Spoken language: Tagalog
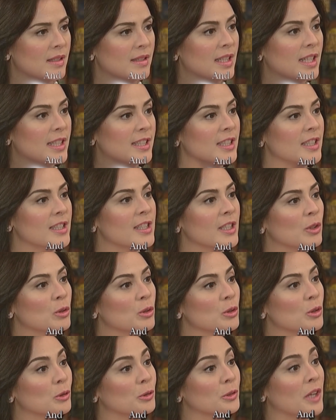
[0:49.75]

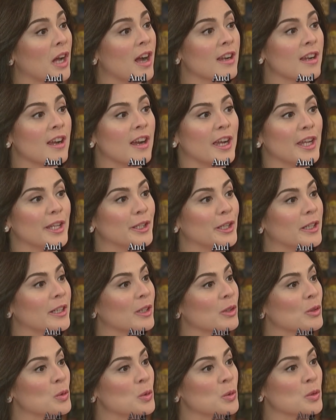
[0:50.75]
Nasisiguro ko na hanggang ngayon ay
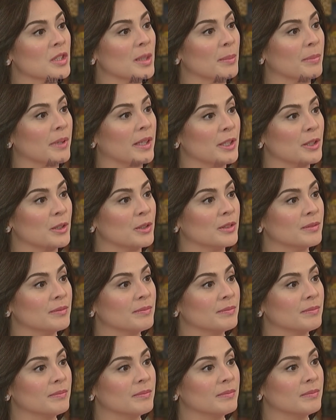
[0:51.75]
nag-uusap kayo.
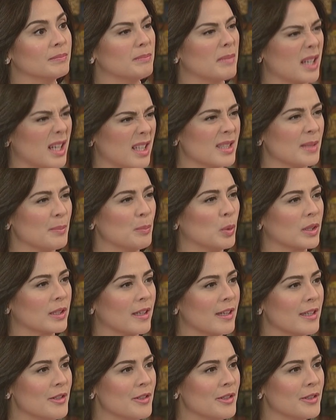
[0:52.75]
Magkasabot
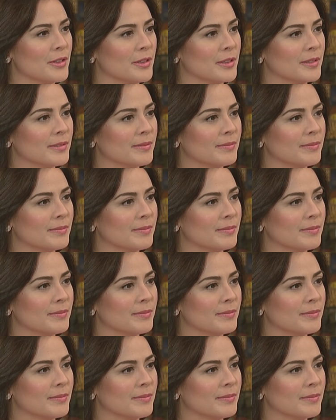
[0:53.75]
kayo, ano?